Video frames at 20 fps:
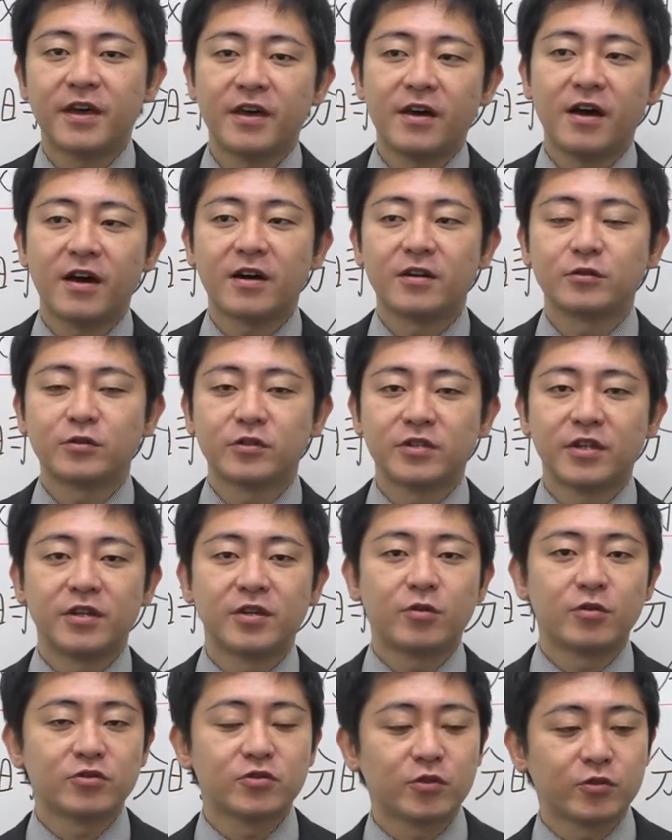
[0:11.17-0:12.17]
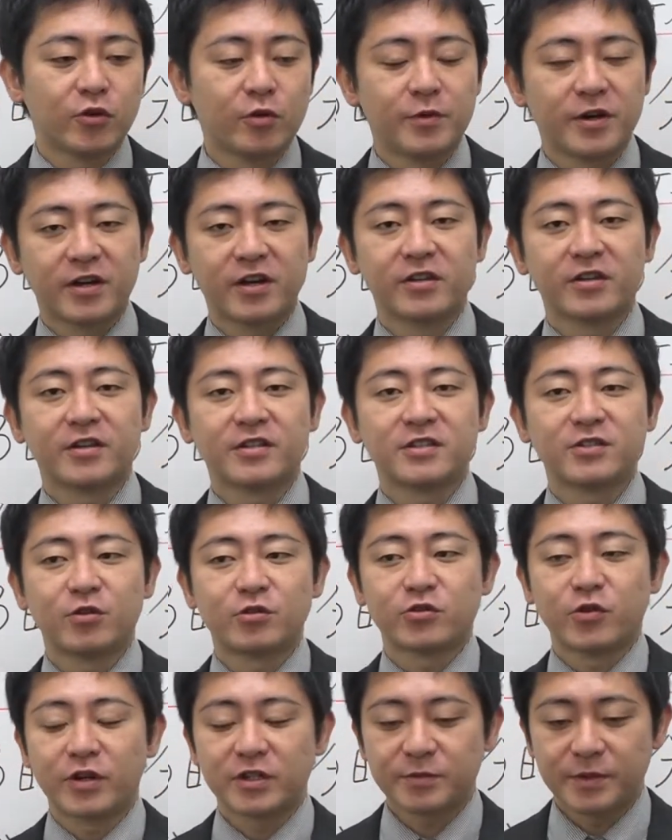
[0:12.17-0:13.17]
アガルト専任講師の豊村啓太です。よ
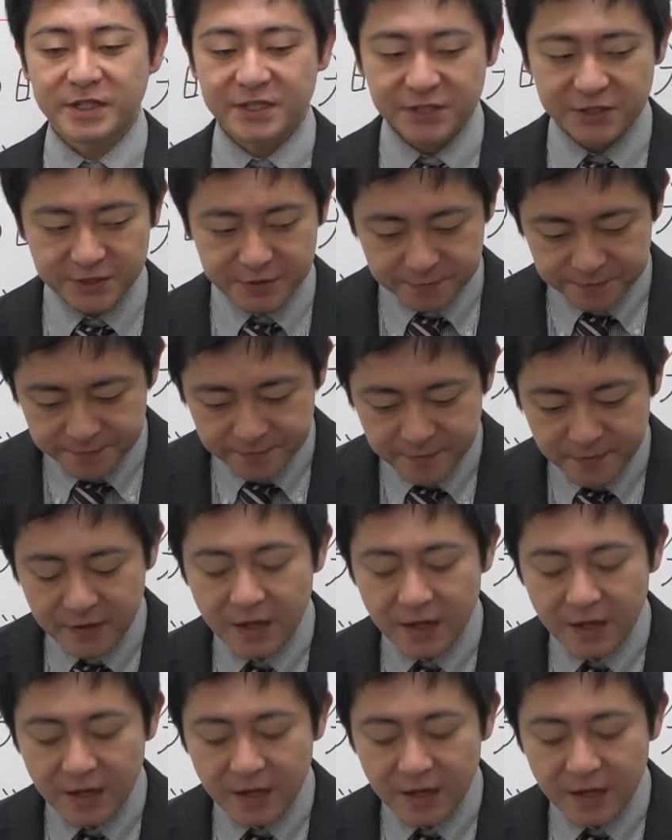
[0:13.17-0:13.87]
ろしくお願いします。